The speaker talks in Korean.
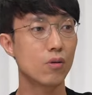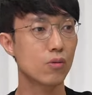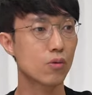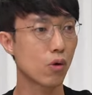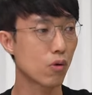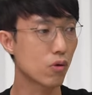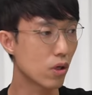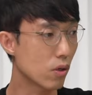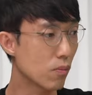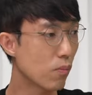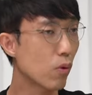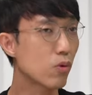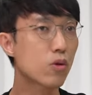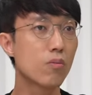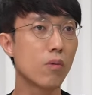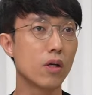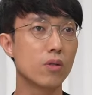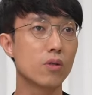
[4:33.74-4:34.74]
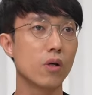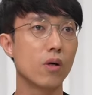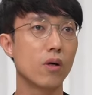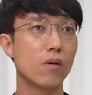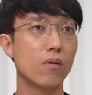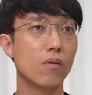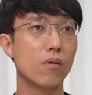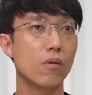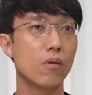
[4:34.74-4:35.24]
전기 포트만
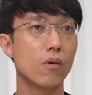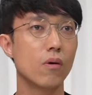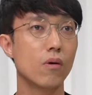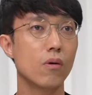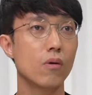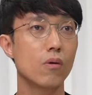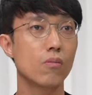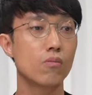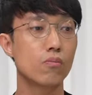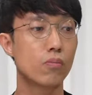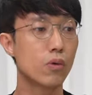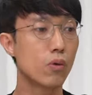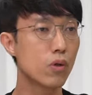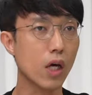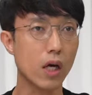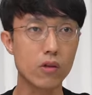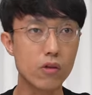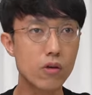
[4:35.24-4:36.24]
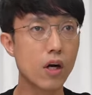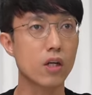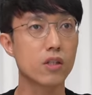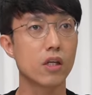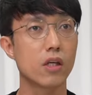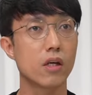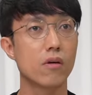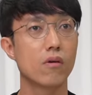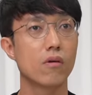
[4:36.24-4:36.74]
있어요. 비용이 안
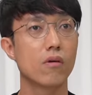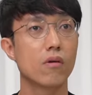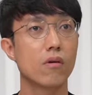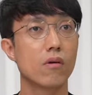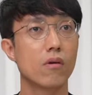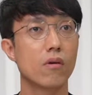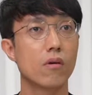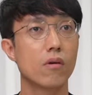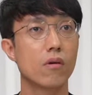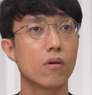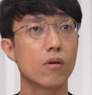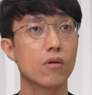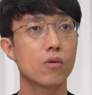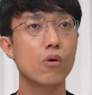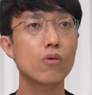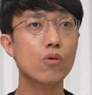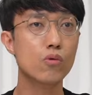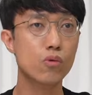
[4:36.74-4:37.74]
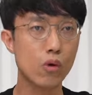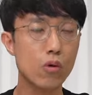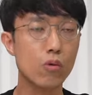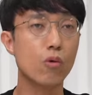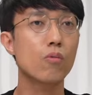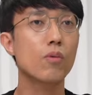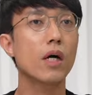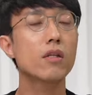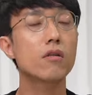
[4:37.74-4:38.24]
들어가잖아요. 청소
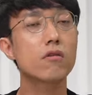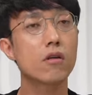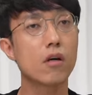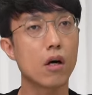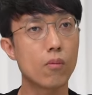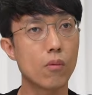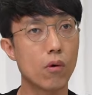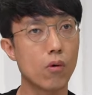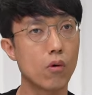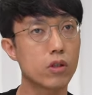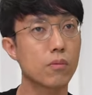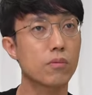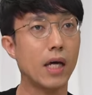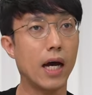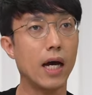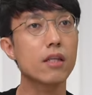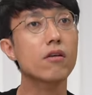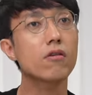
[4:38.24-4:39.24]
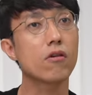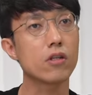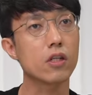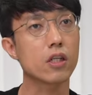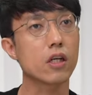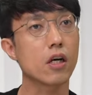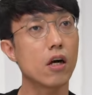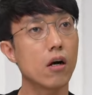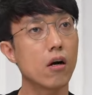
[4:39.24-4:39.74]
조금 하는 거야. 뭐 어차피 다 하는
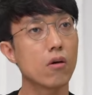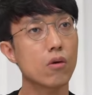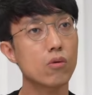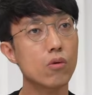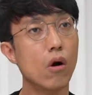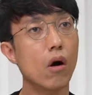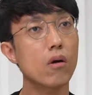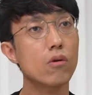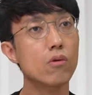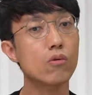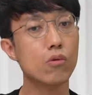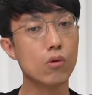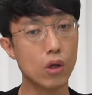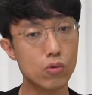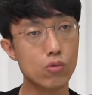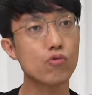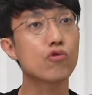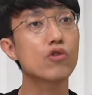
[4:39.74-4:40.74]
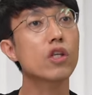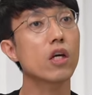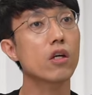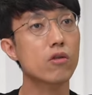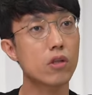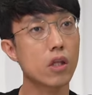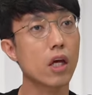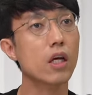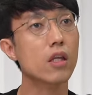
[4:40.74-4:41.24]
거니까. 그래서 아, 이것도 계속
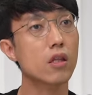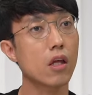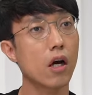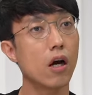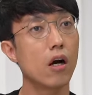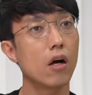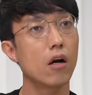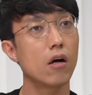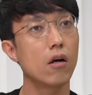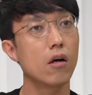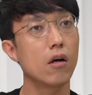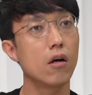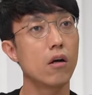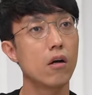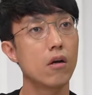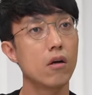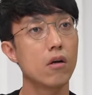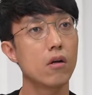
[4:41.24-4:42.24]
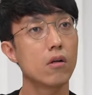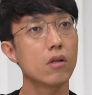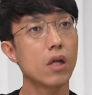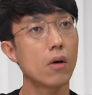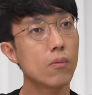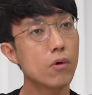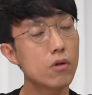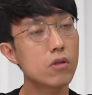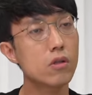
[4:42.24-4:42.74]
유지되겠다. 음.
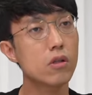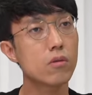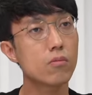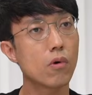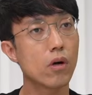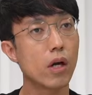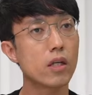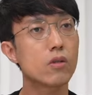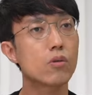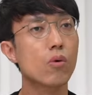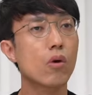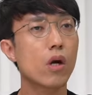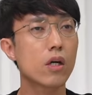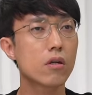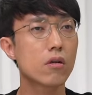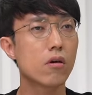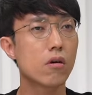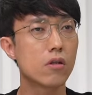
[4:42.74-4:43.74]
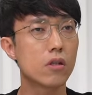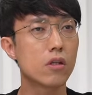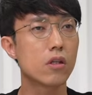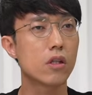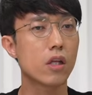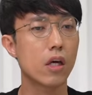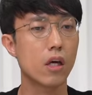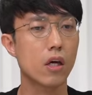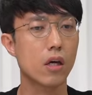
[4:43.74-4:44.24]
나머지 뭐 레스토랑 이런 거
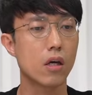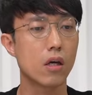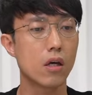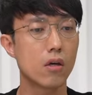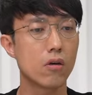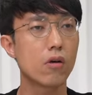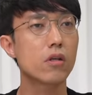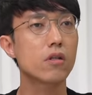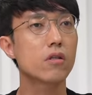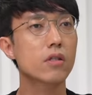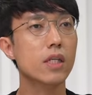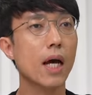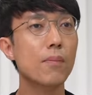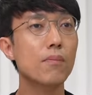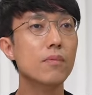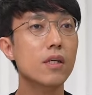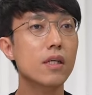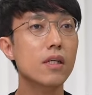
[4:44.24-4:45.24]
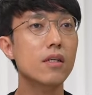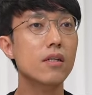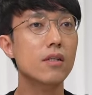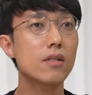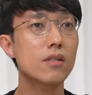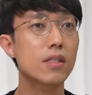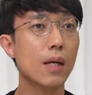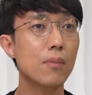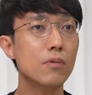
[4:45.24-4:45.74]
있는데 여기는 삼
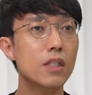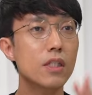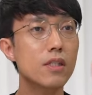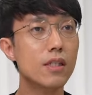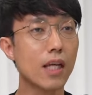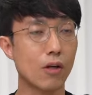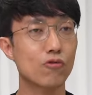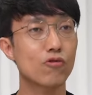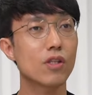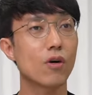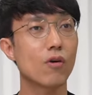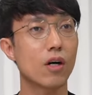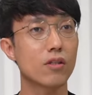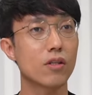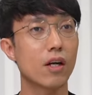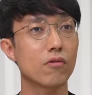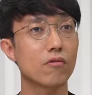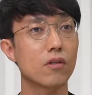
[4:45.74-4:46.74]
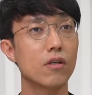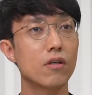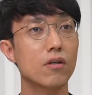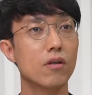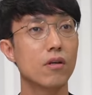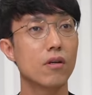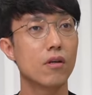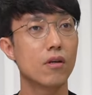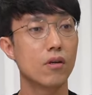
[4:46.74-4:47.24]
끼를 삼식을 다 준다고 하더라고요.
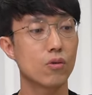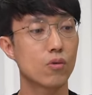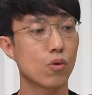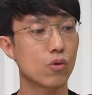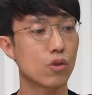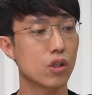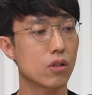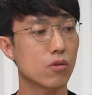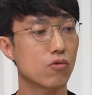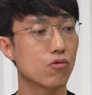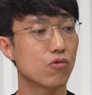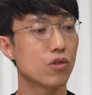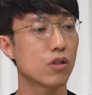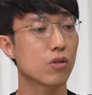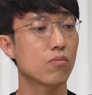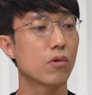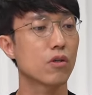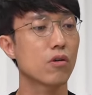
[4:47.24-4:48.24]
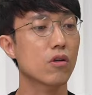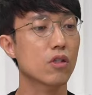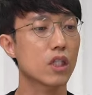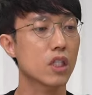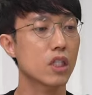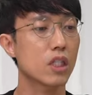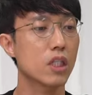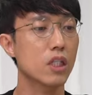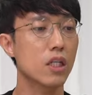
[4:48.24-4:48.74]
어. 조식, 중식, 뭐
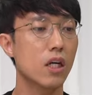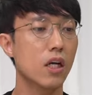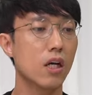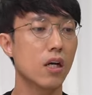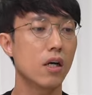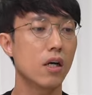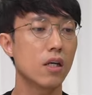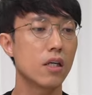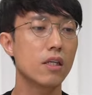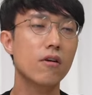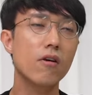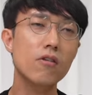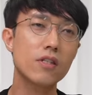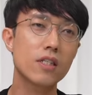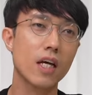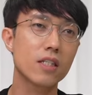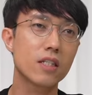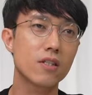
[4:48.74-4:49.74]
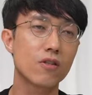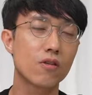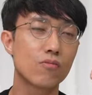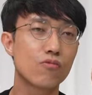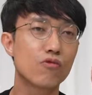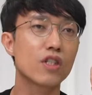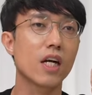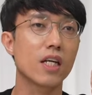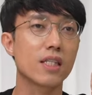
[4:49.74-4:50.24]
석식을. 이거는 사실 전
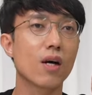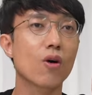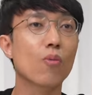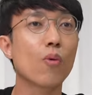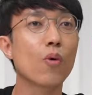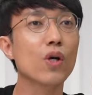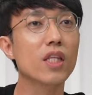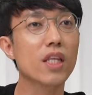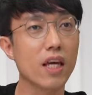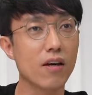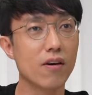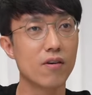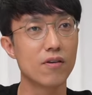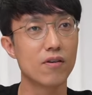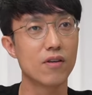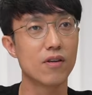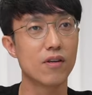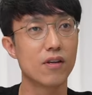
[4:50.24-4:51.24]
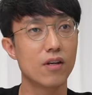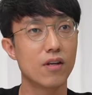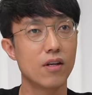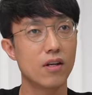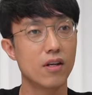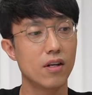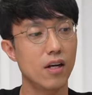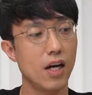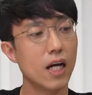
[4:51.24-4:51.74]
무리가 있다고 보긴 해요.
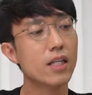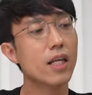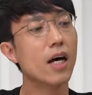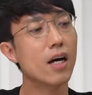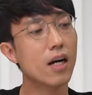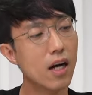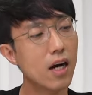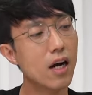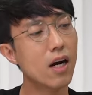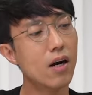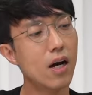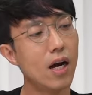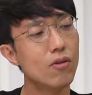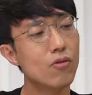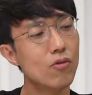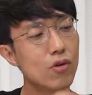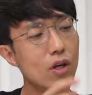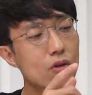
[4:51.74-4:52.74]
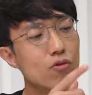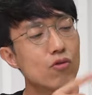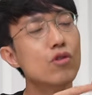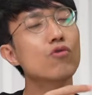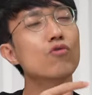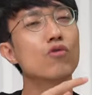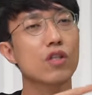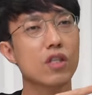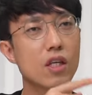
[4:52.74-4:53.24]
음. 하다가 한두 개를 줄일
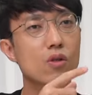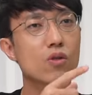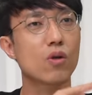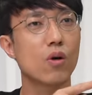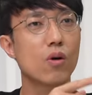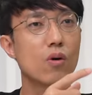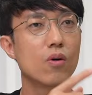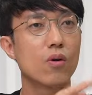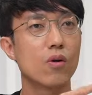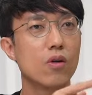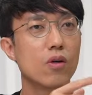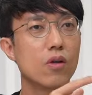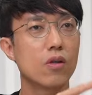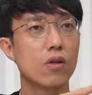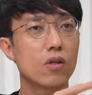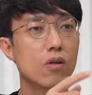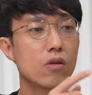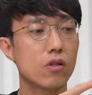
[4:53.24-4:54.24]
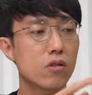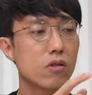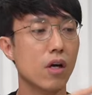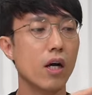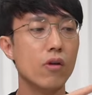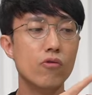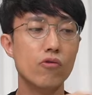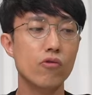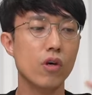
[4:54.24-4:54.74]
수도 있겠죠. 근데 어쨌든
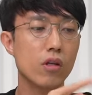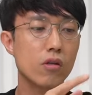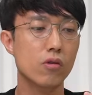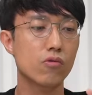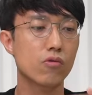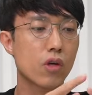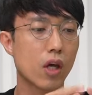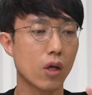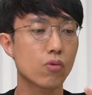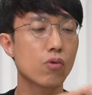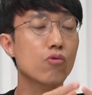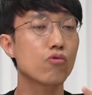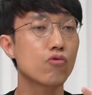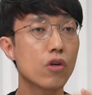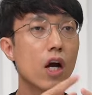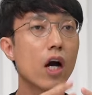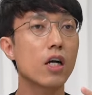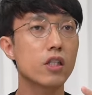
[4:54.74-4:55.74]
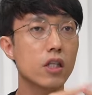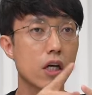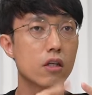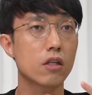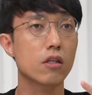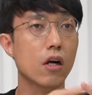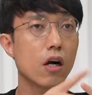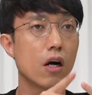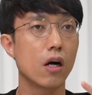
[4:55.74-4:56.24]
한두 개는 계속 운영하지
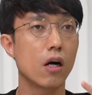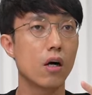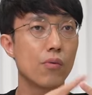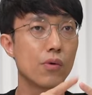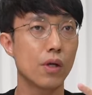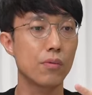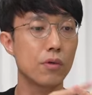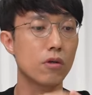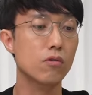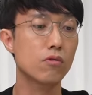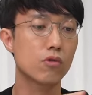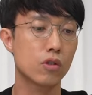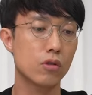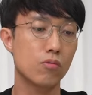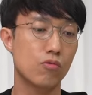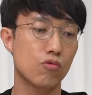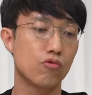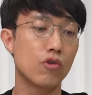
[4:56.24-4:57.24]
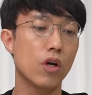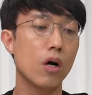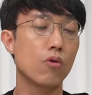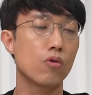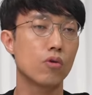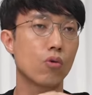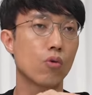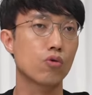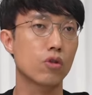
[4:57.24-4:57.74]
않을까. 왜냐면 이건 지금 또 운영하고
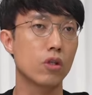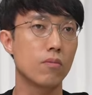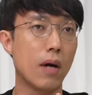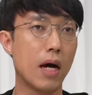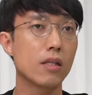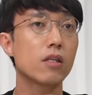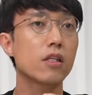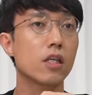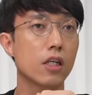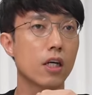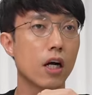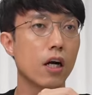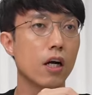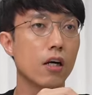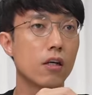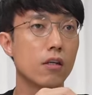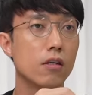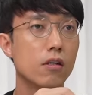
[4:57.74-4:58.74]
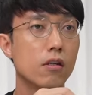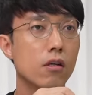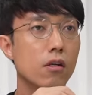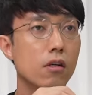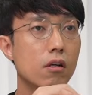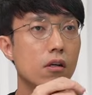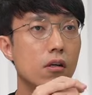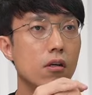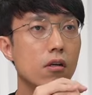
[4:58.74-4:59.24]
있는 곳들이 많으니까.
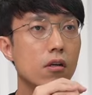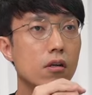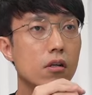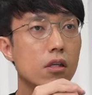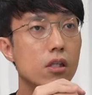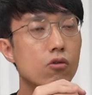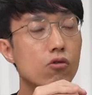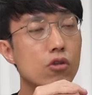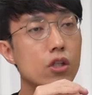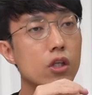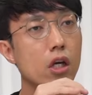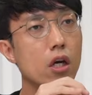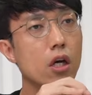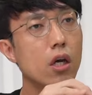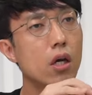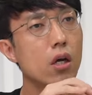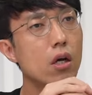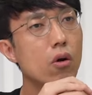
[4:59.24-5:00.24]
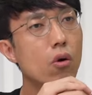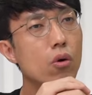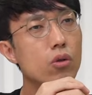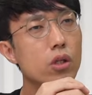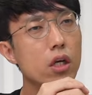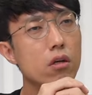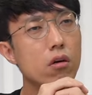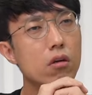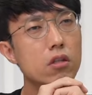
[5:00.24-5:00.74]
음. 그리고 이제
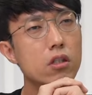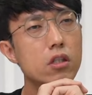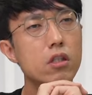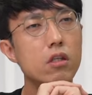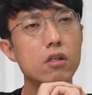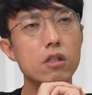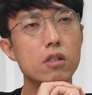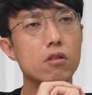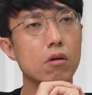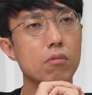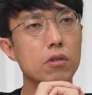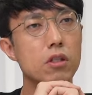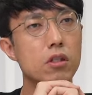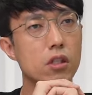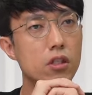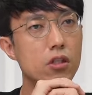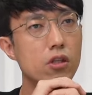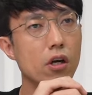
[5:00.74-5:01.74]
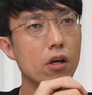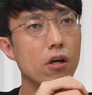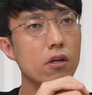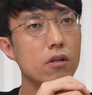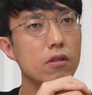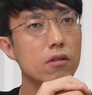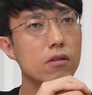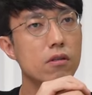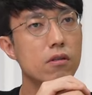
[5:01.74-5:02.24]
호텔 컨시어지 서비스
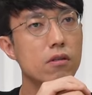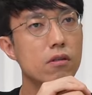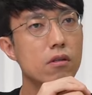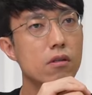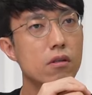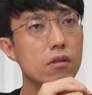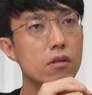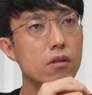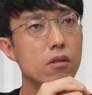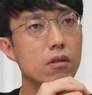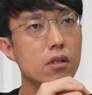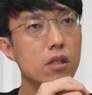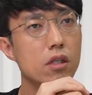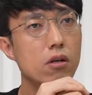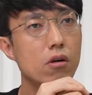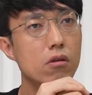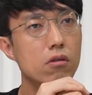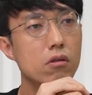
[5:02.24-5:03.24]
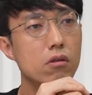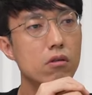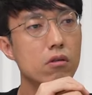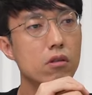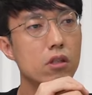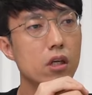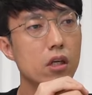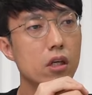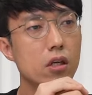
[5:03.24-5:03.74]
있어요. 네. 이거는
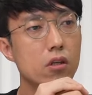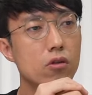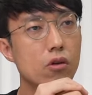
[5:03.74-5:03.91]
이제